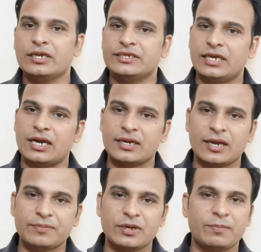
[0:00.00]
ये अगर
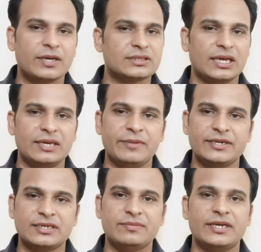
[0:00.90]
आपके पास
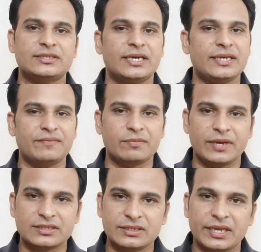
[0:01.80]
एलिमेंट्री मैथ है या फिर
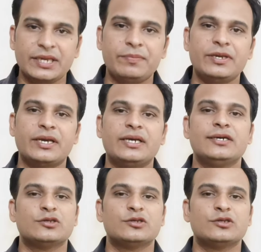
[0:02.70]
मैथ नहीं भी है